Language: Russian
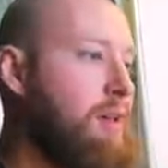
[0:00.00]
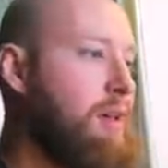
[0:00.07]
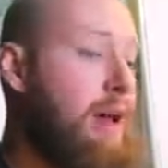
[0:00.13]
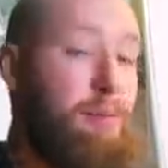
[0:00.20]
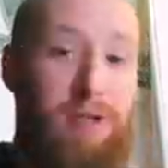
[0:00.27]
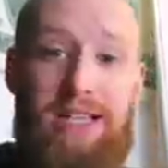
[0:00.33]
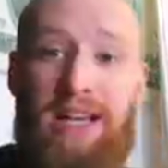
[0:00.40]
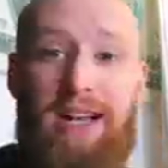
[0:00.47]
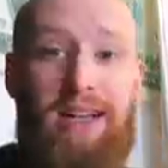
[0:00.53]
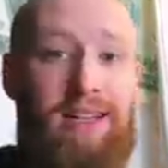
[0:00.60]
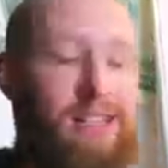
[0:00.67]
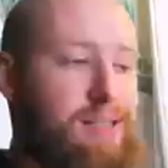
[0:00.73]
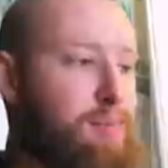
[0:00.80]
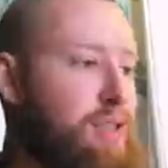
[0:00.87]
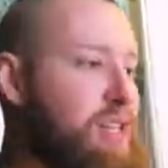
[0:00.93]
Обязательно
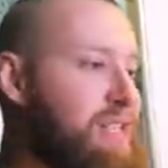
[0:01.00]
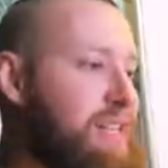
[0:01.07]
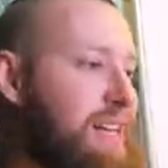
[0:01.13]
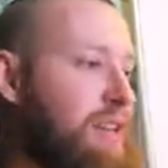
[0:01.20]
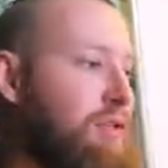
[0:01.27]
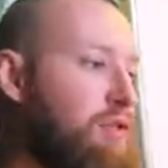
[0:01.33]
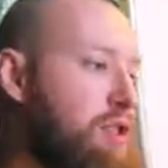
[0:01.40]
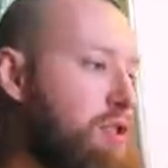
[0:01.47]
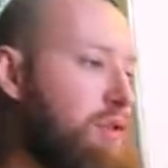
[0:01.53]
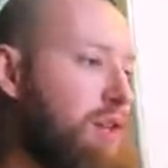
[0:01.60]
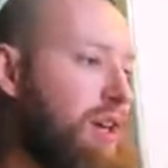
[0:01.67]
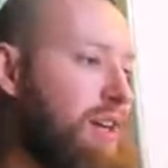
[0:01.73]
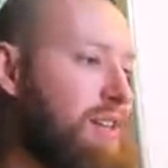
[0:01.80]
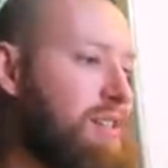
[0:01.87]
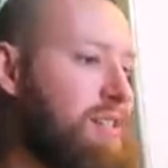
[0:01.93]
досмотрите это видео
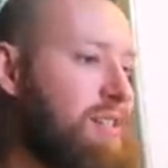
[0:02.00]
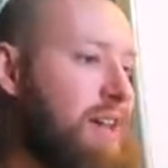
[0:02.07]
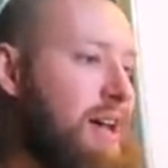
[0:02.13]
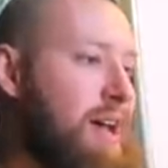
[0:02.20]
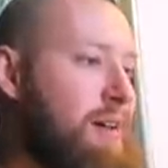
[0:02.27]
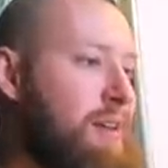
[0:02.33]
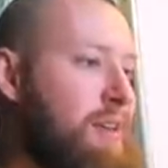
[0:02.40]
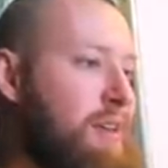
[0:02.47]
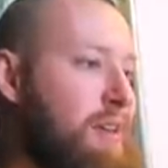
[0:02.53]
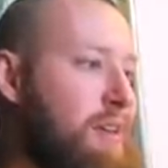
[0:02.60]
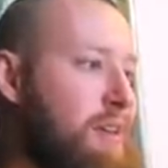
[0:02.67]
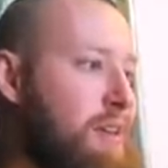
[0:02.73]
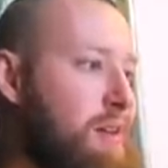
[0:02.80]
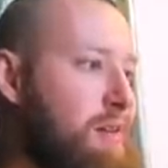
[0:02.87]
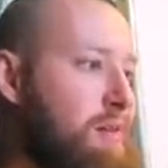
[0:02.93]
до конца
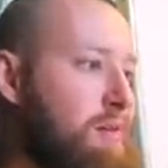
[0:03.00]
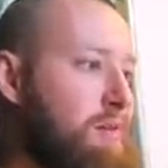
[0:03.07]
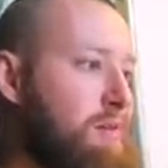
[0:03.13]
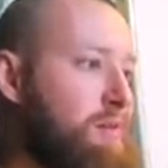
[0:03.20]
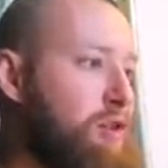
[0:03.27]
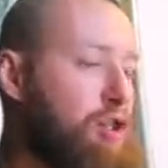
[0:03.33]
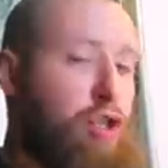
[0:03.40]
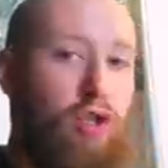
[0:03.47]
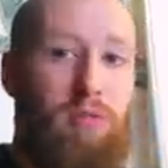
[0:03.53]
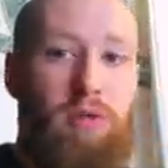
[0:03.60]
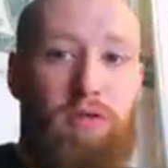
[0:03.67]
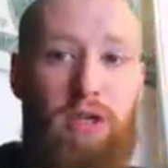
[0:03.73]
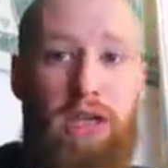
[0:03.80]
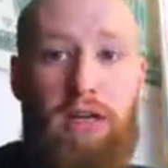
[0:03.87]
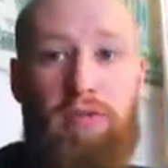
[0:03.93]
и вот чтобы
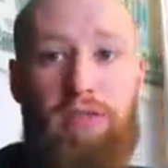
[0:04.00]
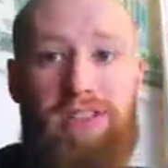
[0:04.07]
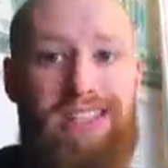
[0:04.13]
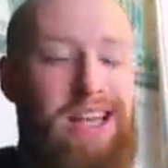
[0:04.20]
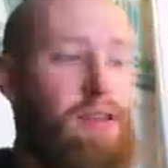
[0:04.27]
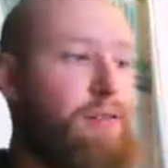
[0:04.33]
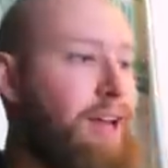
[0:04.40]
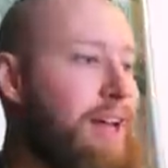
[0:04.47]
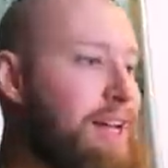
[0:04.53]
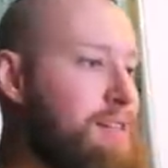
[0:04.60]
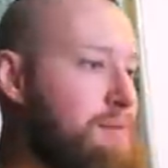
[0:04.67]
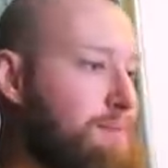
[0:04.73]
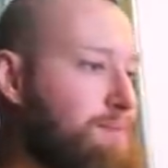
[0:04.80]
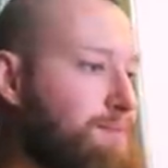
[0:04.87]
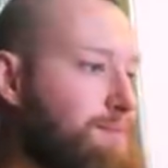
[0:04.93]
вот так вот заявлять,